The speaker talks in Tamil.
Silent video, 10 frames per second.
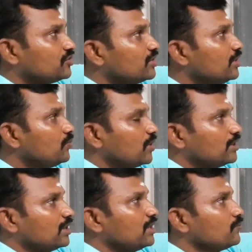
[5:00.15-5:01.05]
செயல்
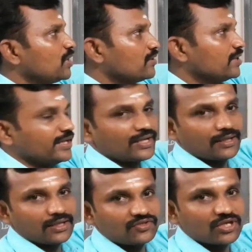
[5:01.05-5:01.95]
பல பல
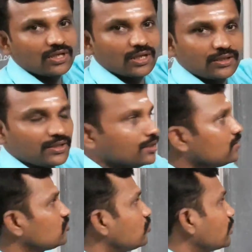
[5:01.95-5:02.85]
வகையான செயல்கள்
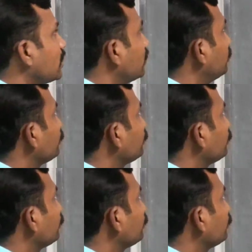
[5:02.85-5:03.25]
இருக்குதுன்னு சொல்கிறாங்க